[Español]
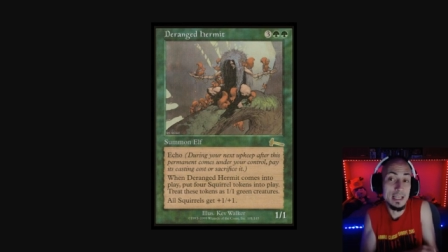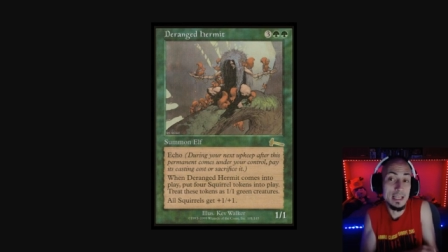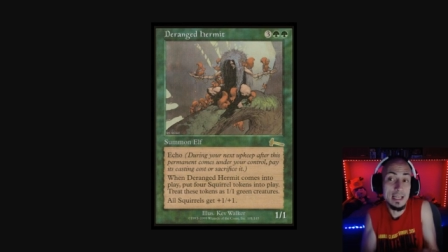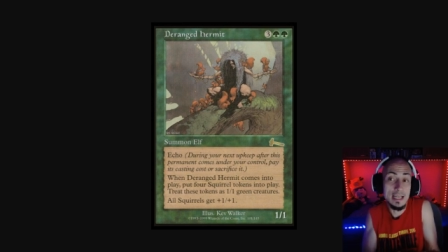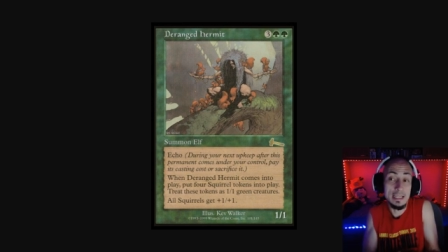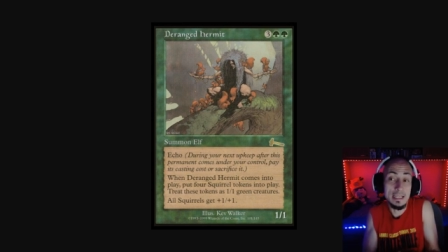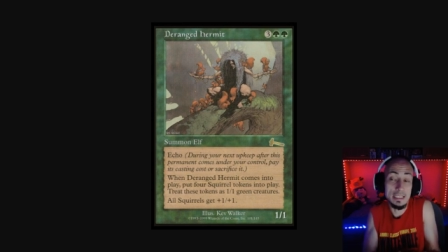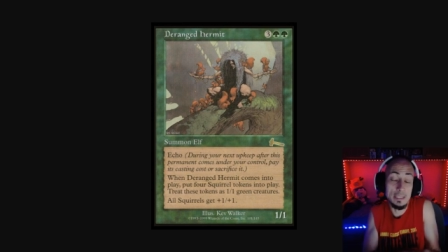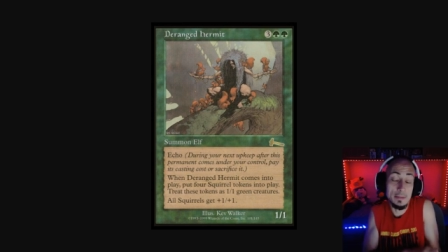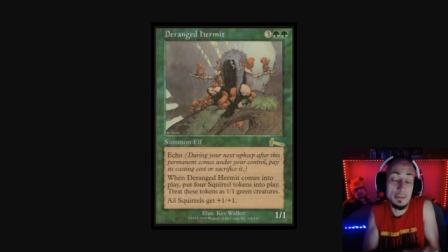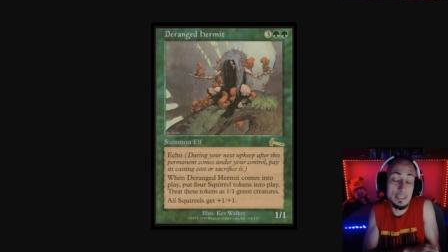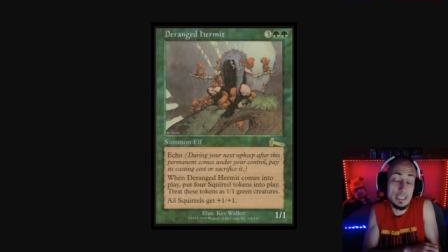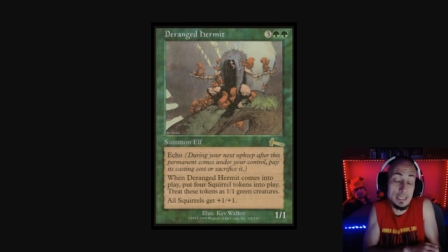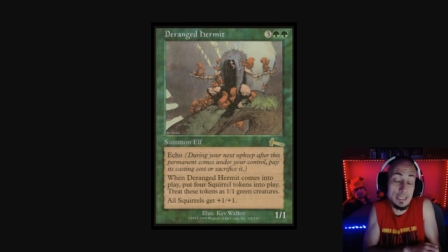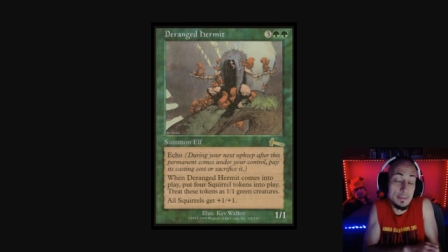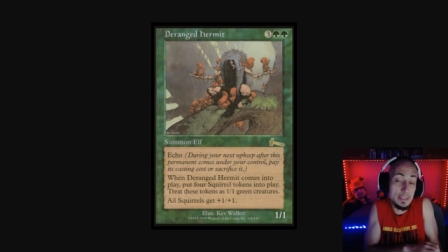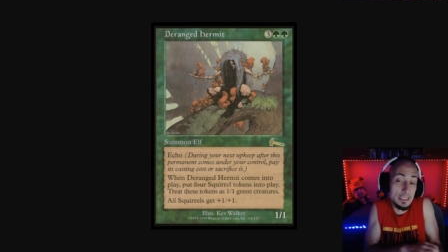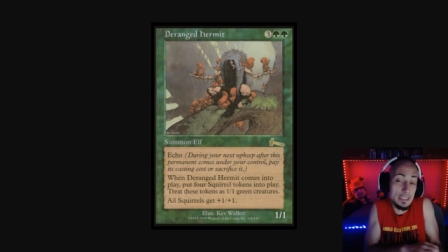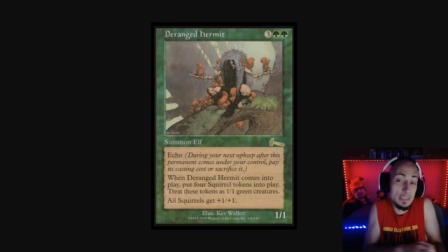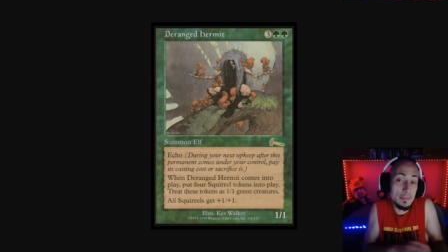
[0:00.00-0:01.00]
Así que
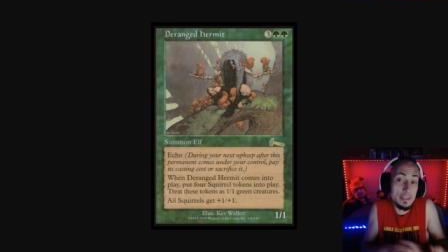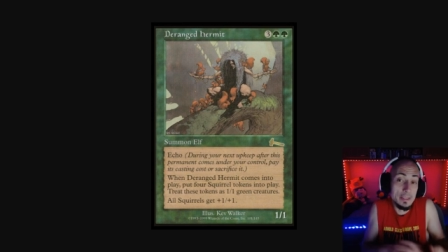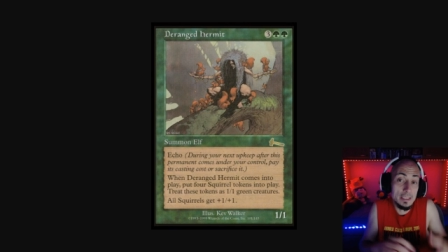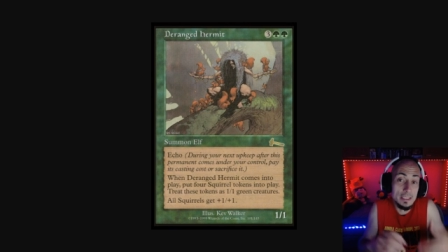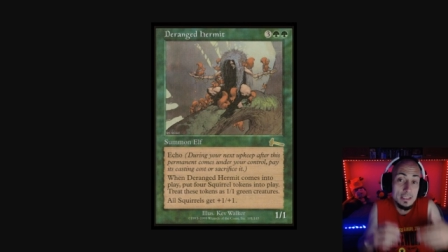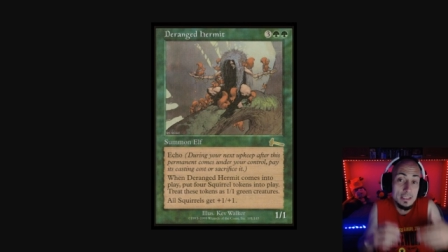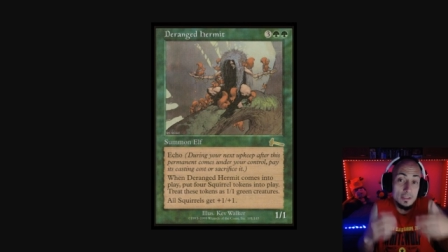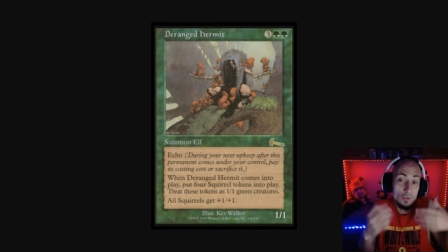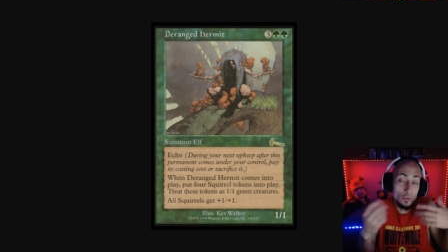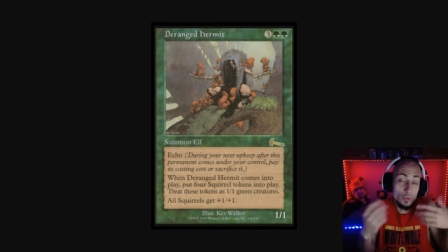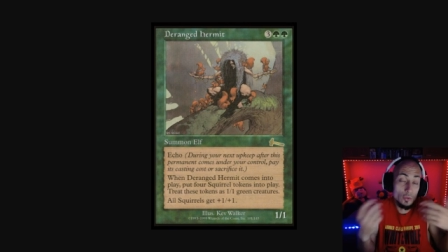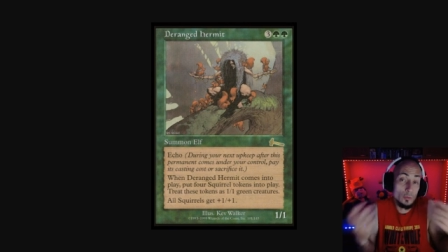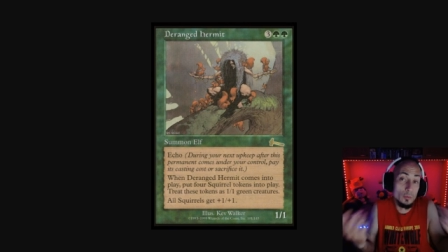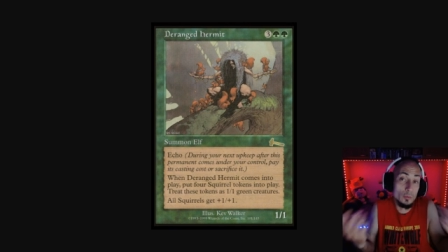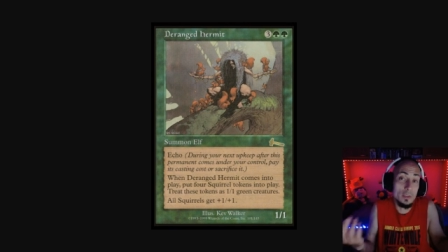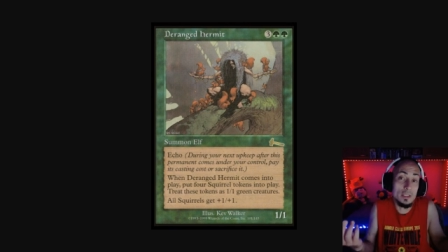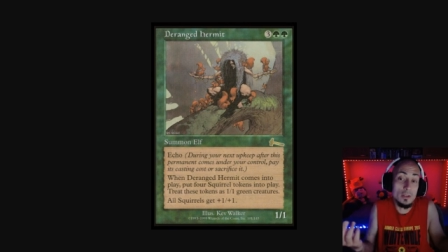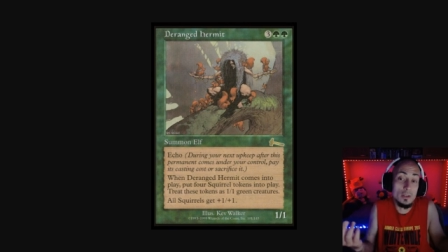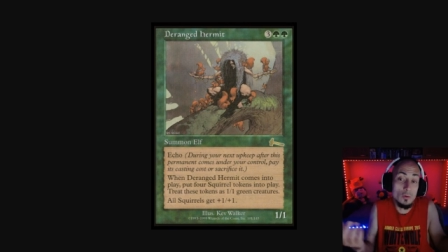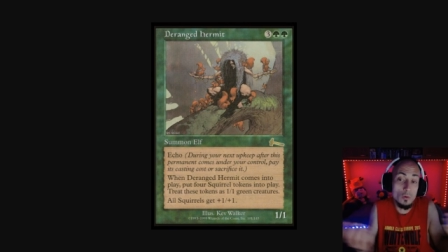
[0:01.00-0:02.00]
básicamente mientras esto
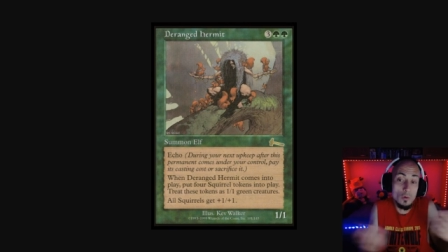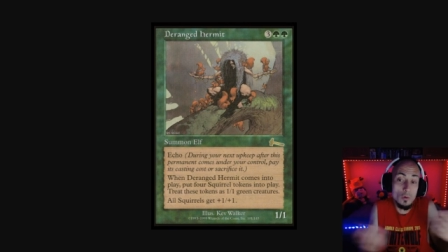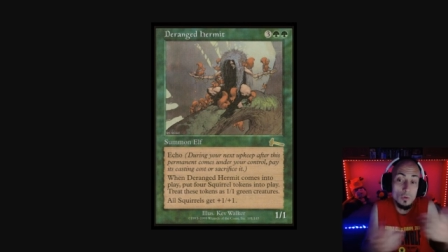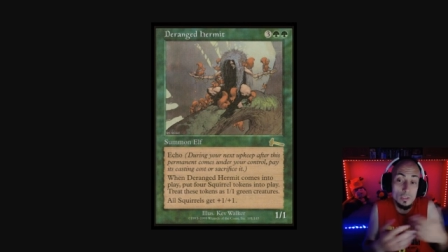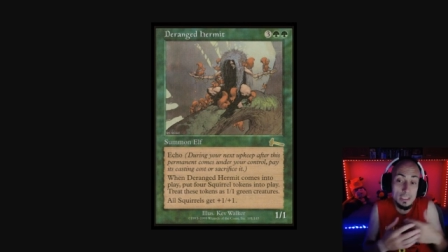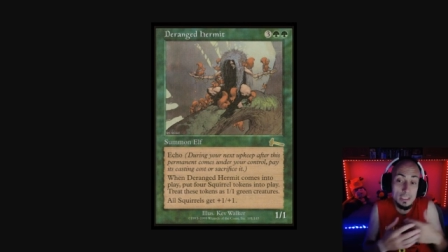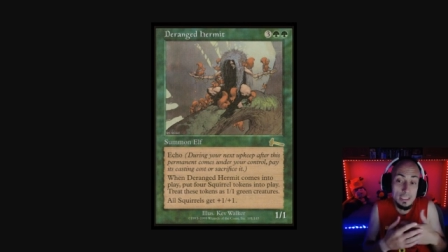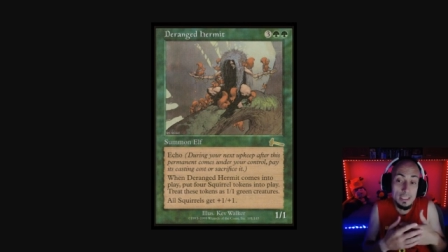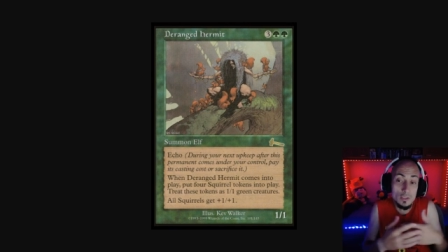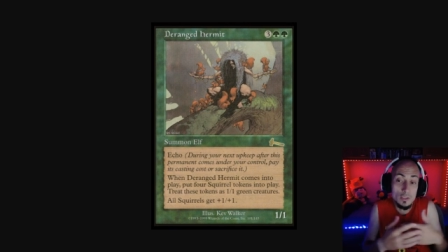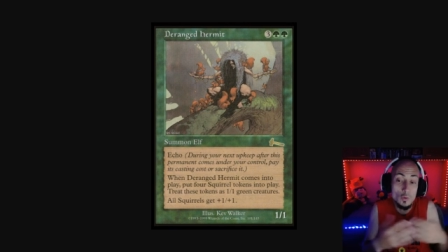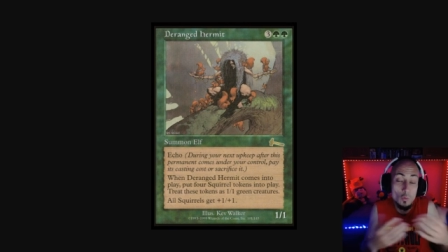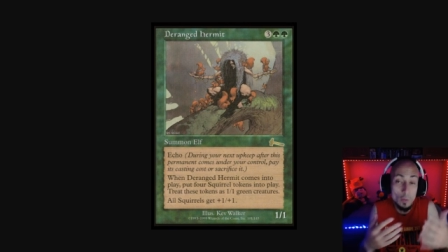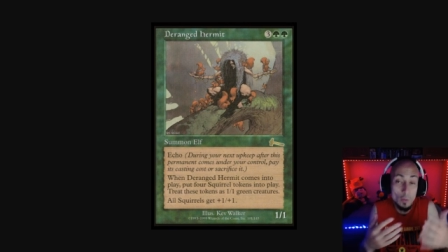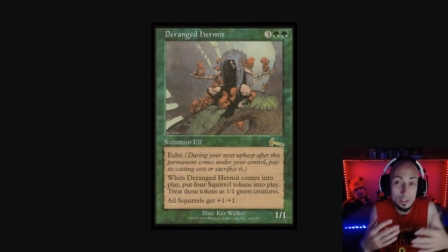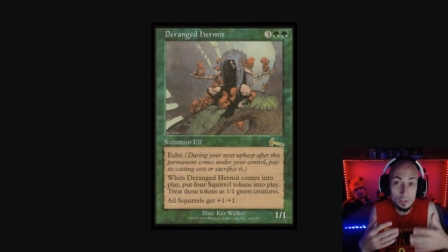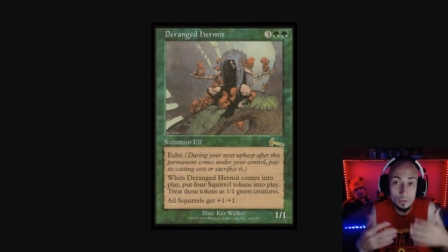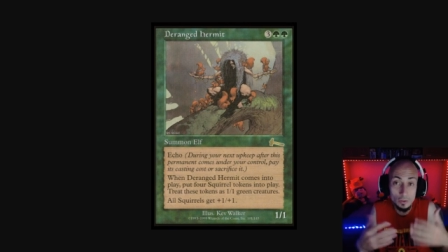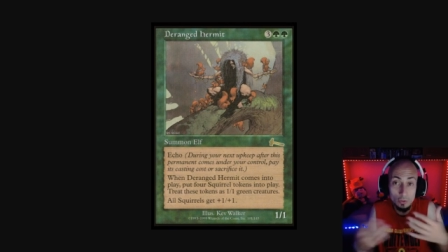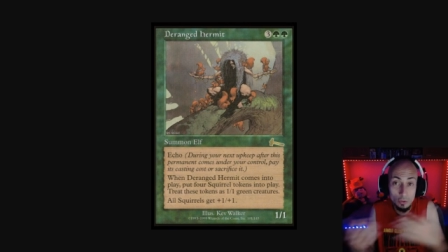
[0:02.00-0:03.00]
estuviese en juego tenías
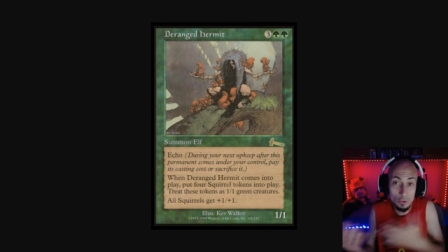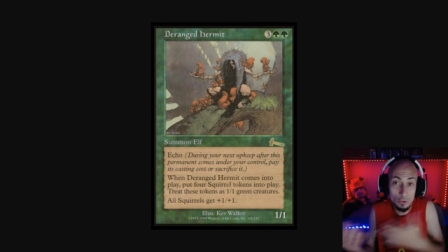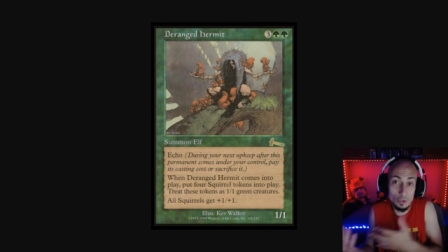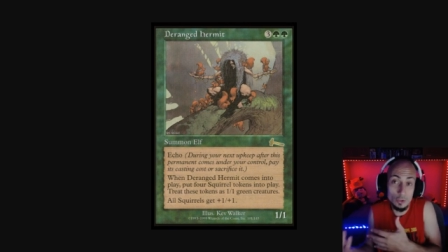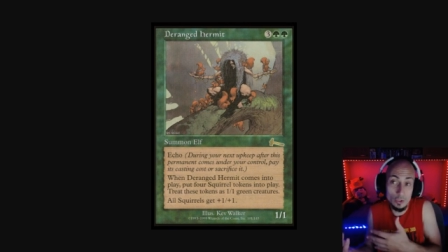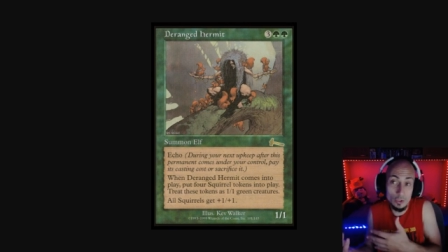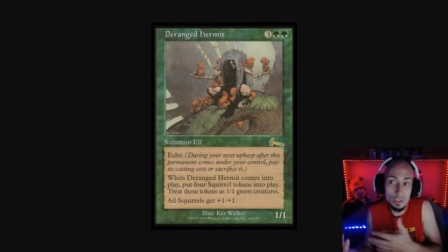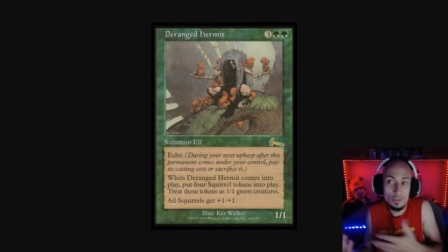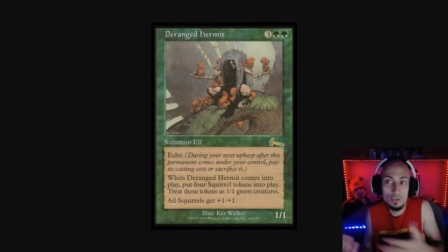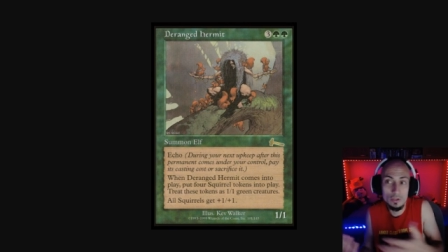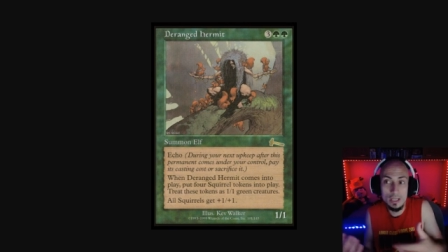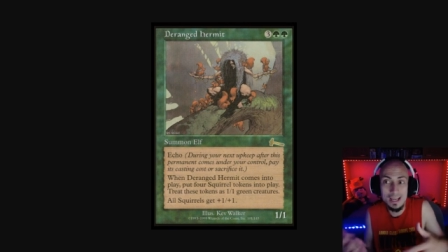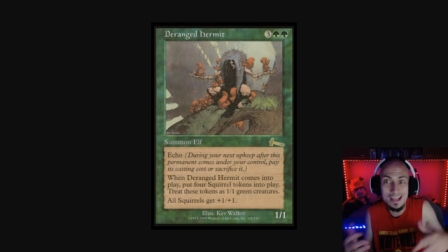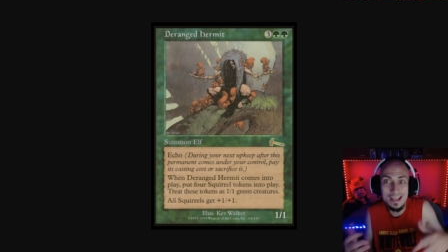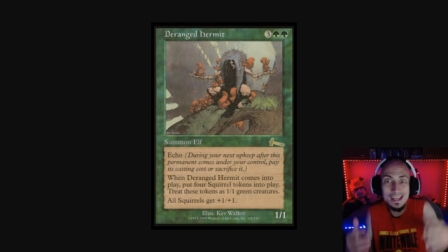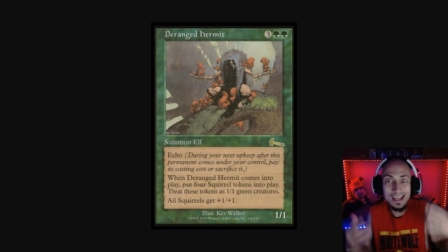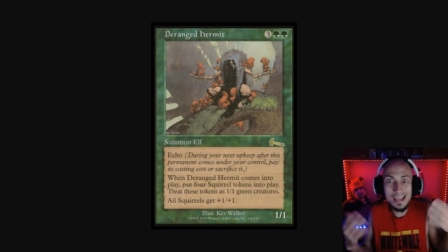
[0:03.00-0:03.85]
4, Dos doses, o sea,